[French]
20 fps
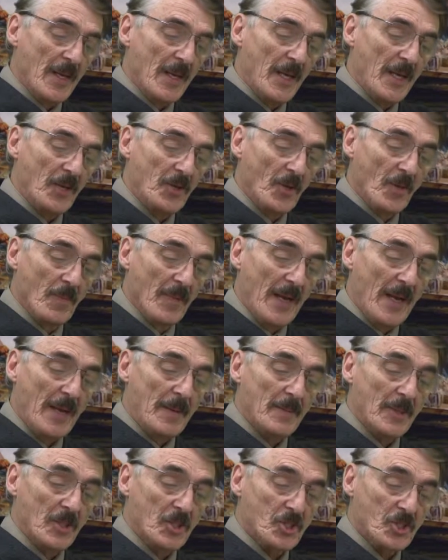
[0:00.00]
Et de
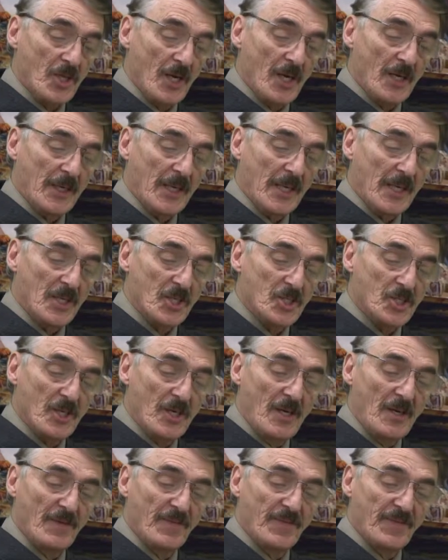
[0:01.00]
même, Jacques et
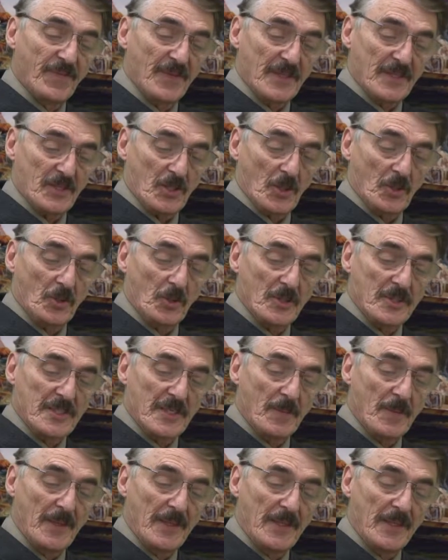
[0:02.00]
Jean, fils de
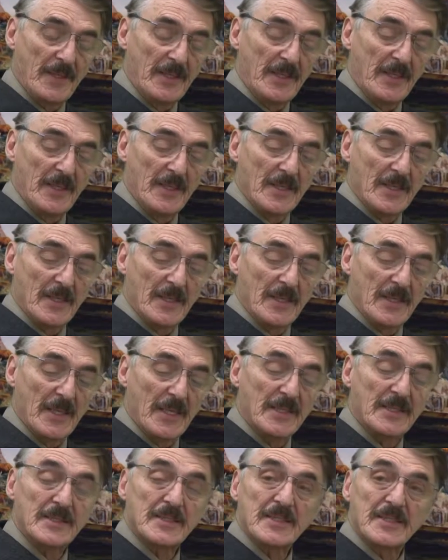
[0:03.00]
Zébédée,
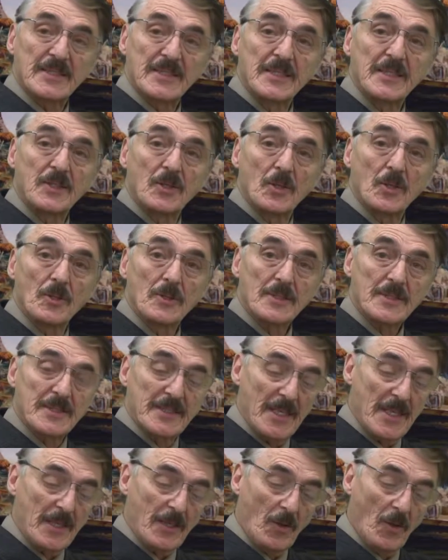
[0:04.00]
et que
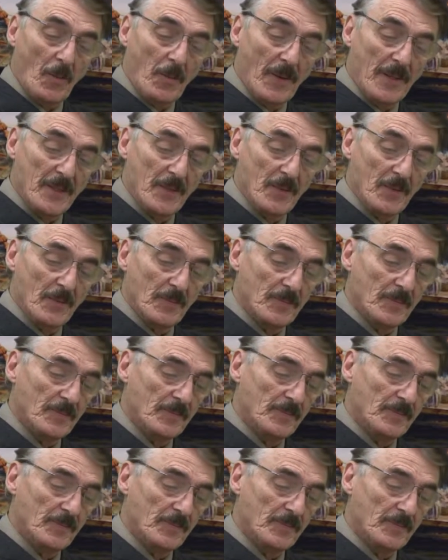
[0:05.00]
ses compagnons.